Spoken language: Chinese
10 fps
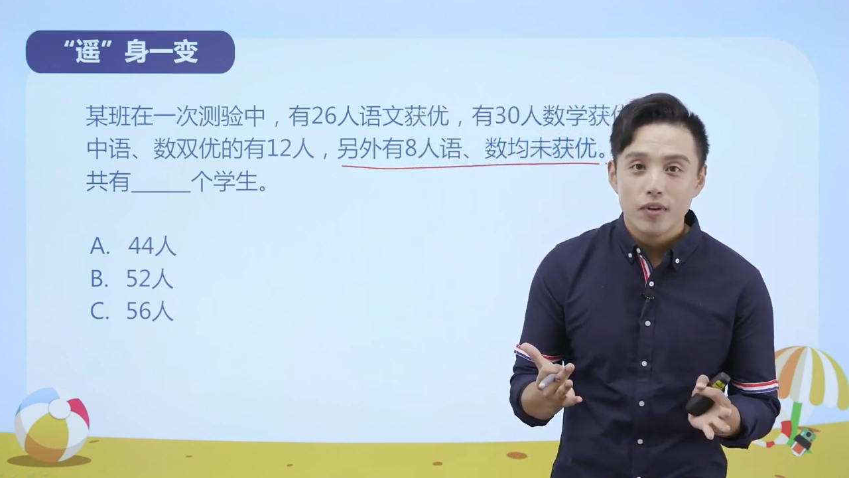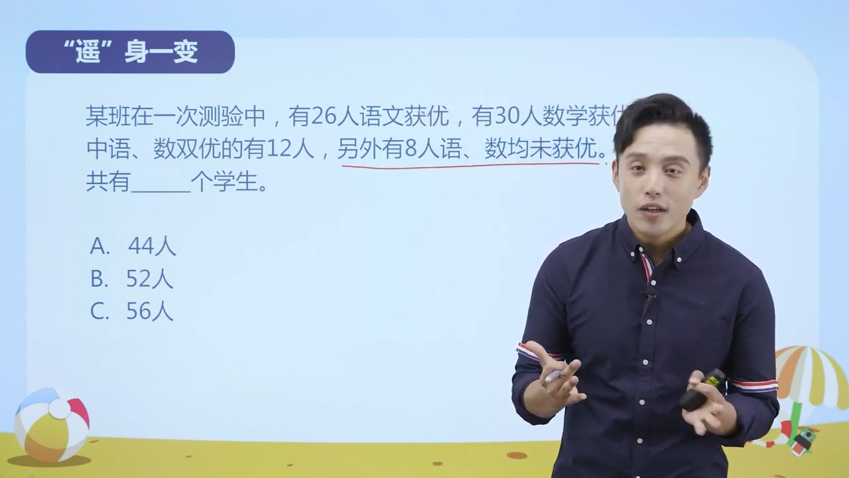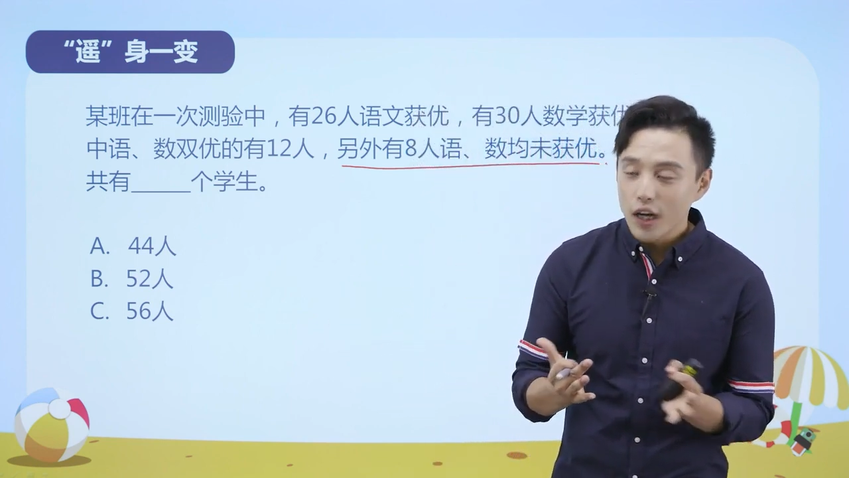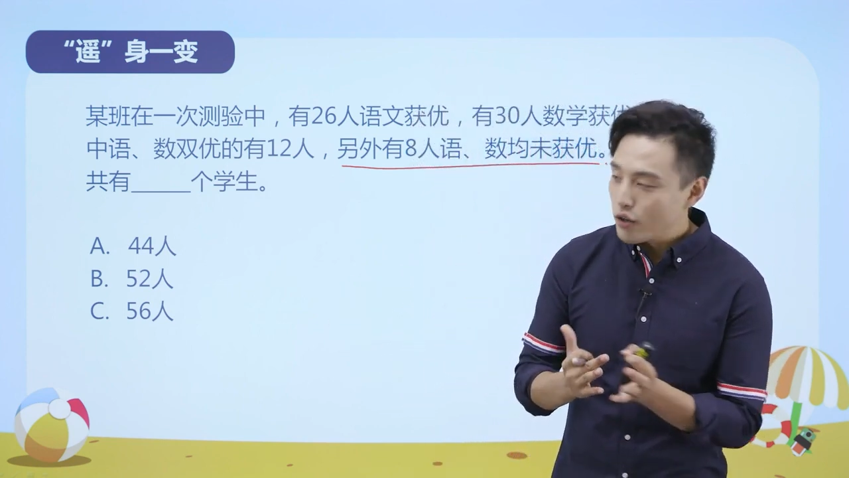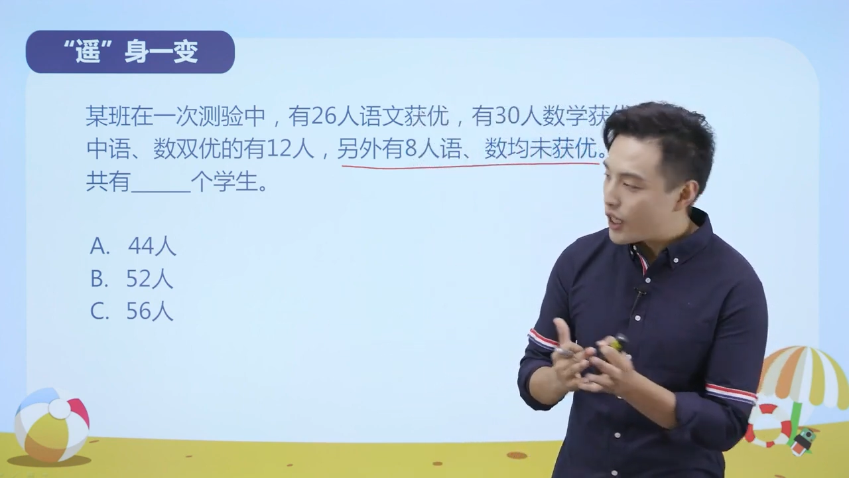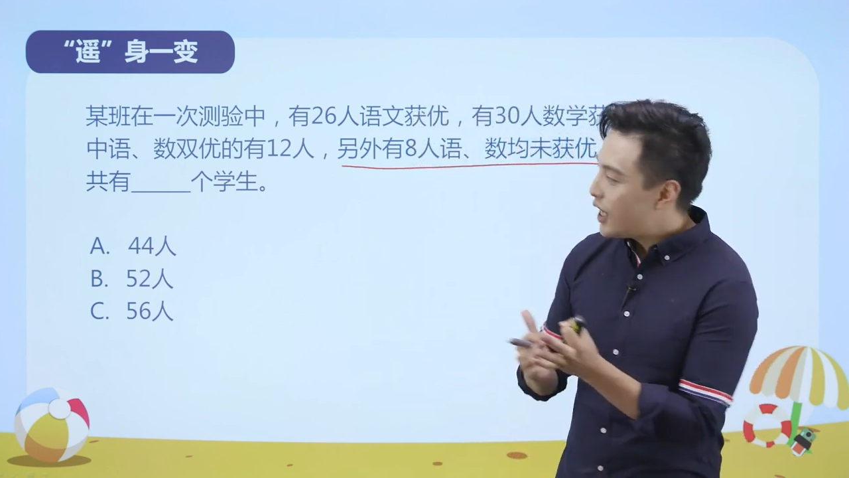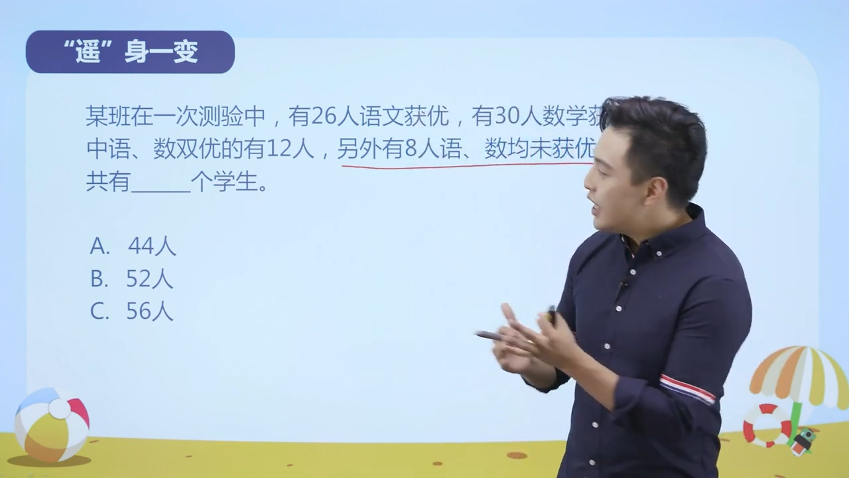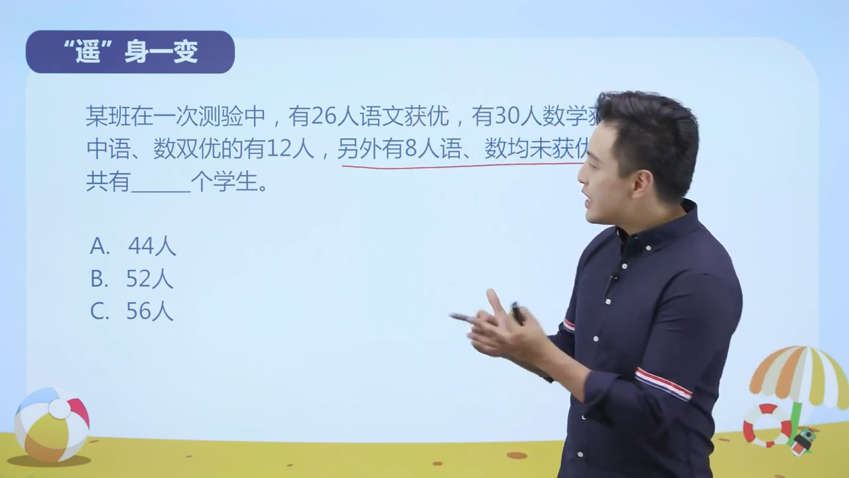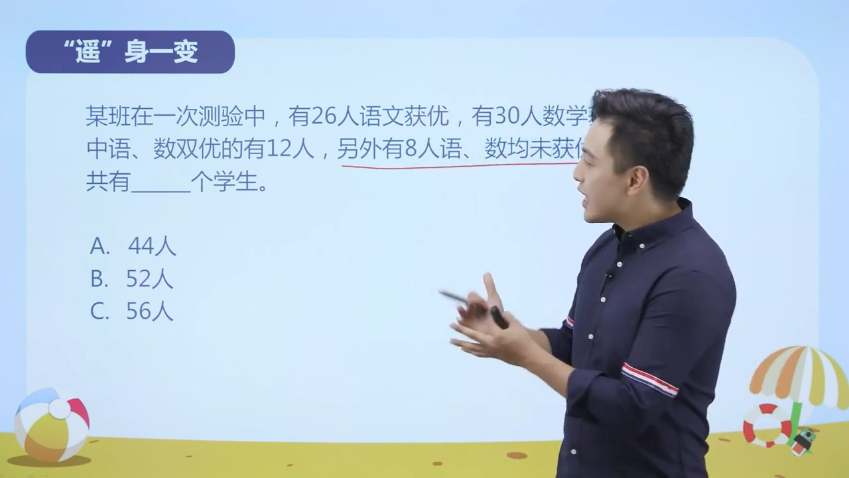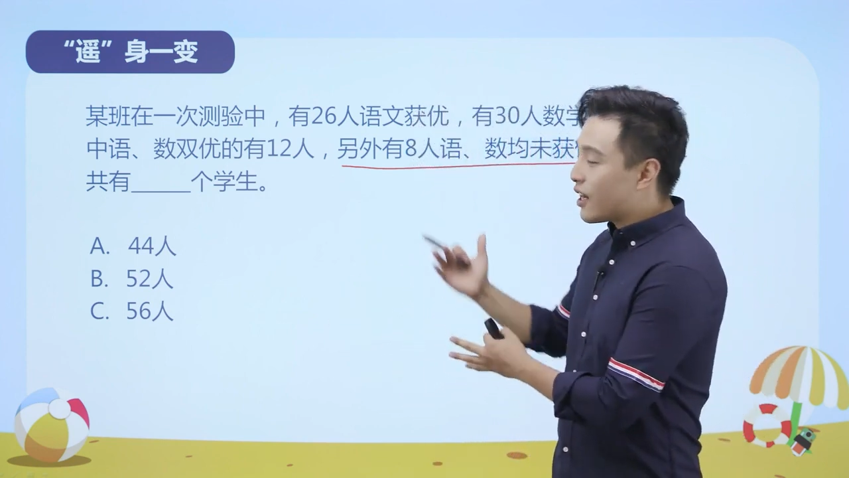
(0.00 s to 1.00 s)
然后呢，
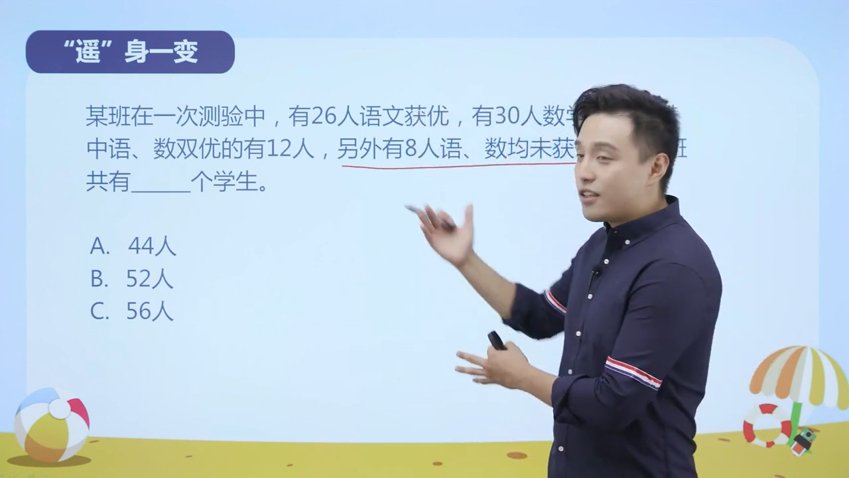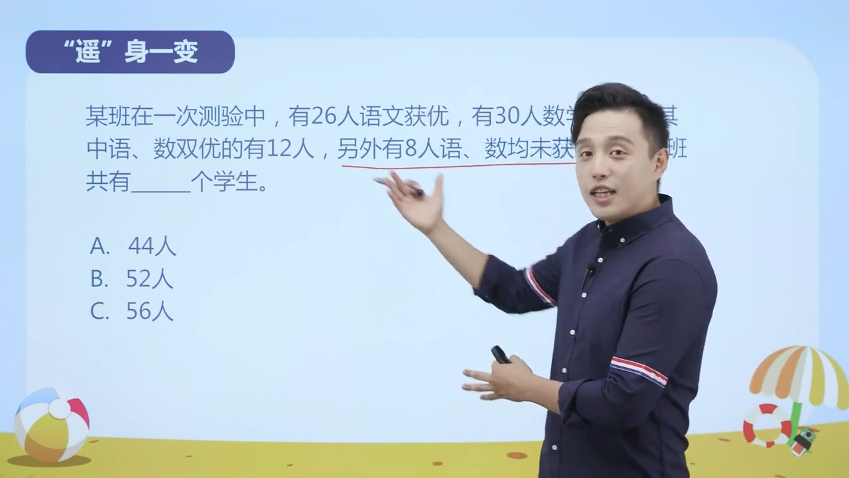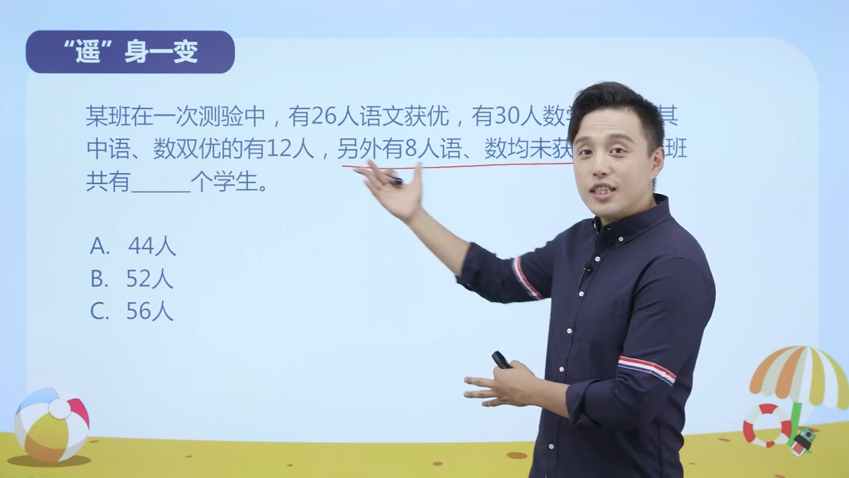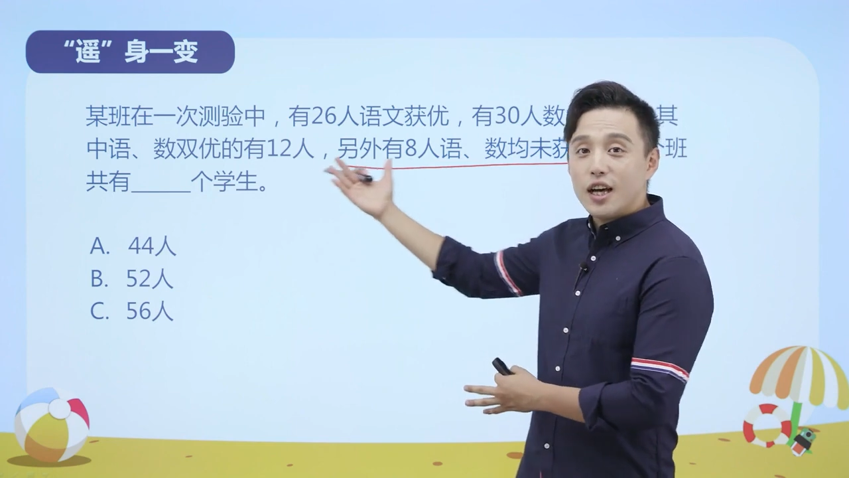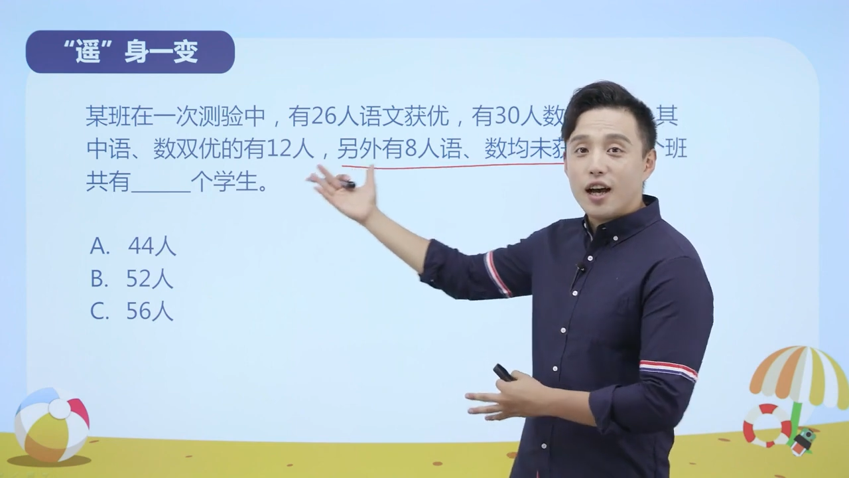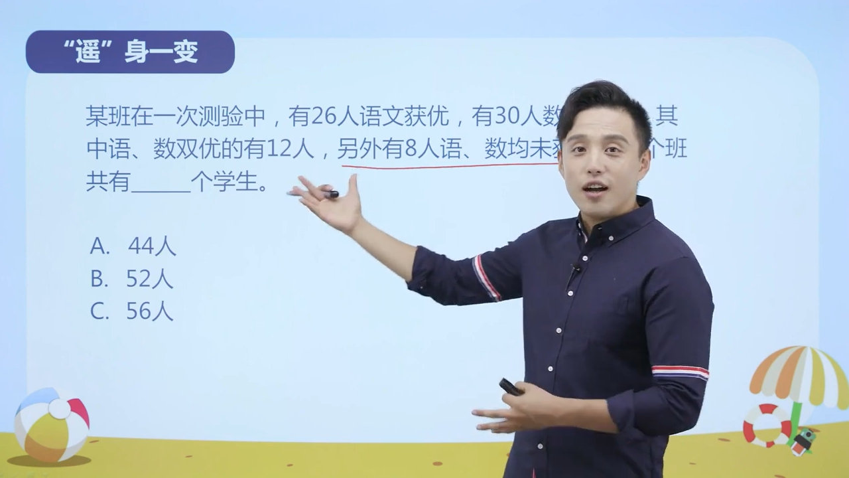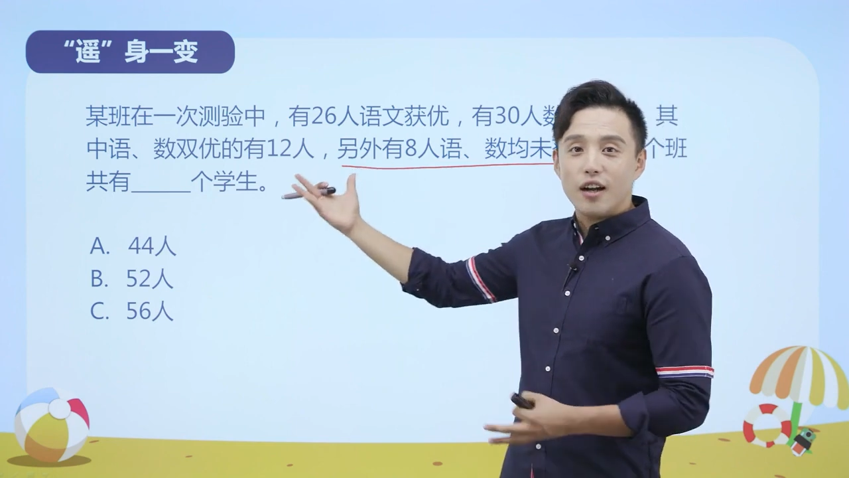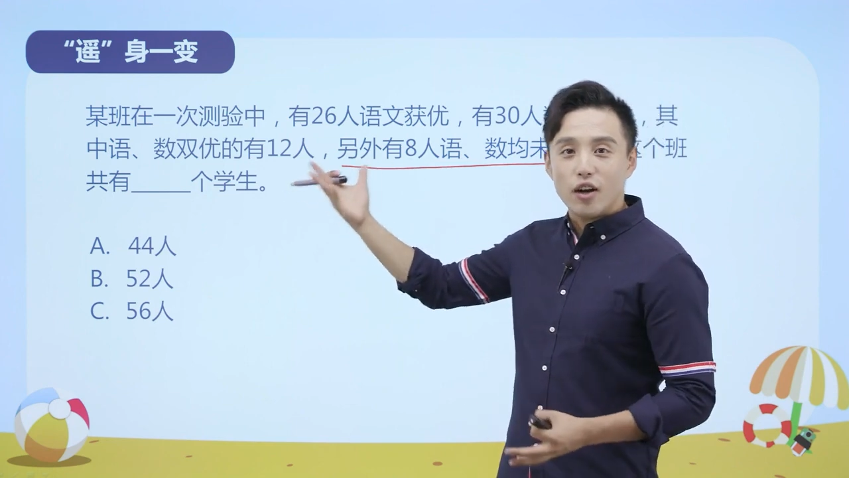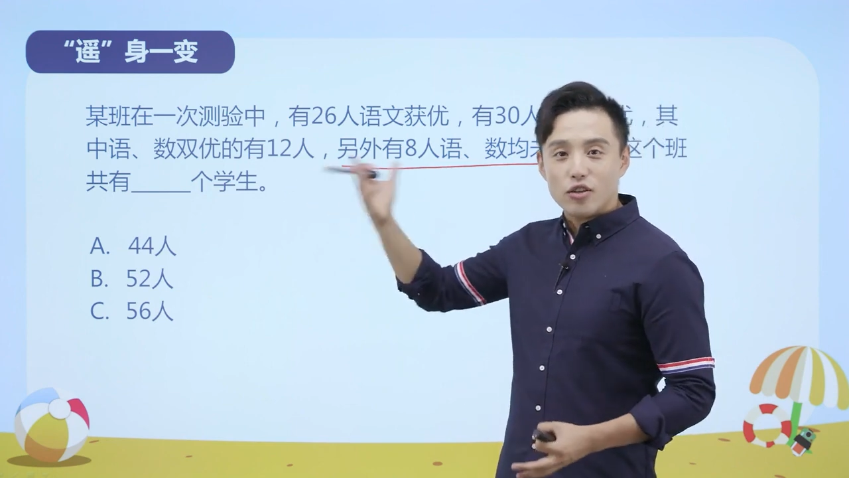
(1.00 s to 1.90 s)
在刚才讲老